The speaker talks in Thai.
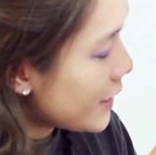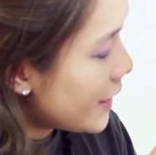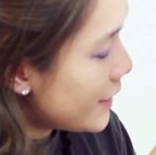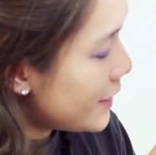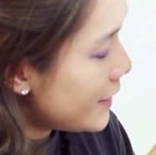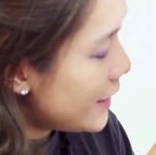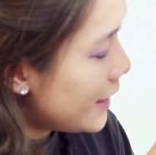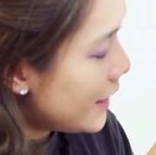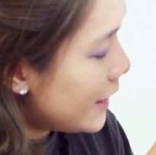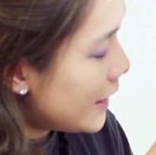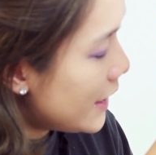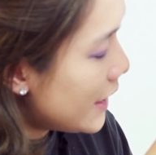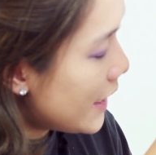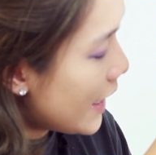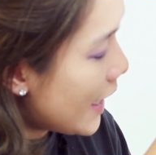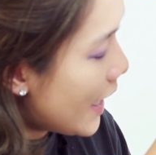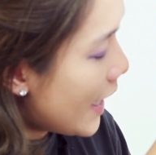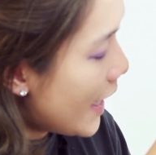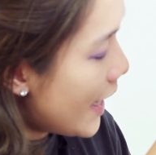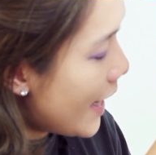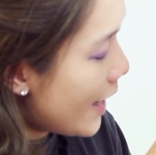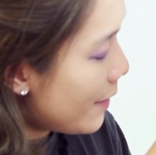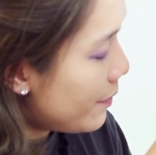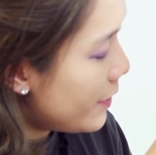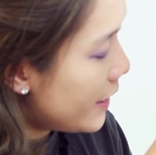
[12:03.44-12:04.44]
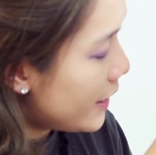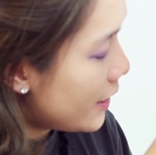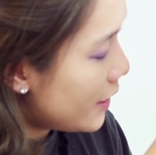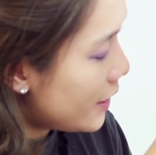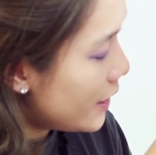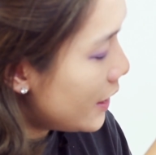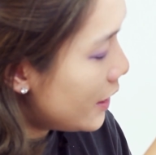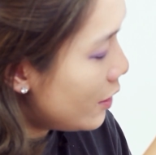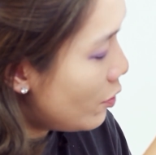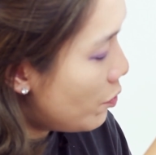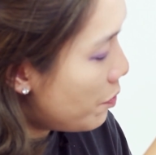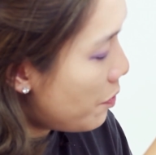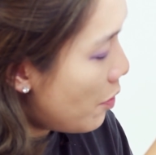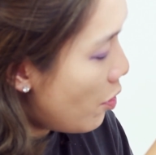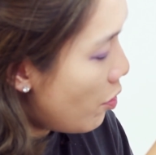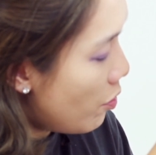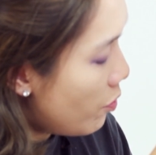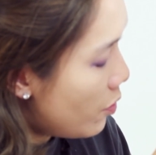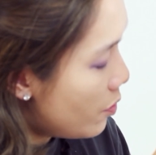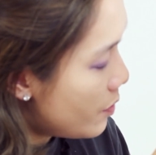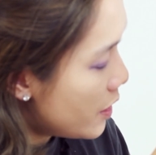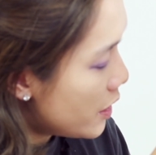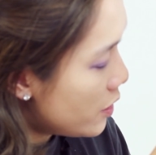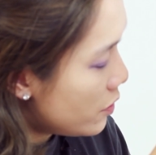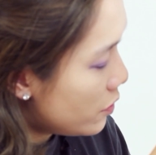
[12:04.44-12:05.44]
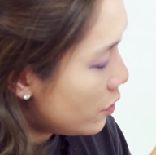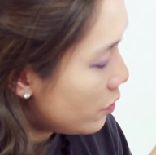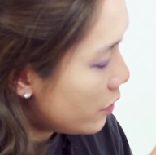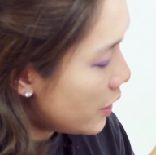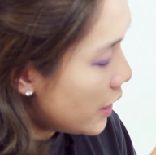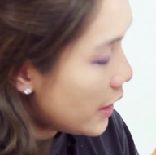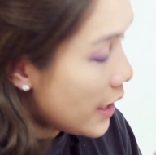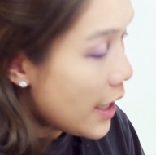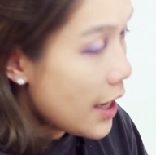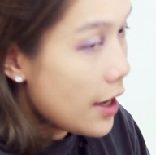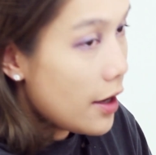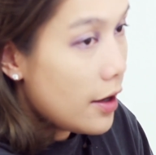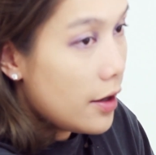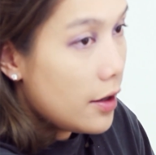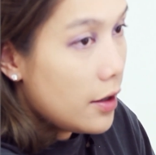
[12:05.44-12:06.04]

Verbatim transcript: จะใช้สีนี้นะคะ Habit ที่นิ้วโป้งลงมาอยู่ตรงนี้นะ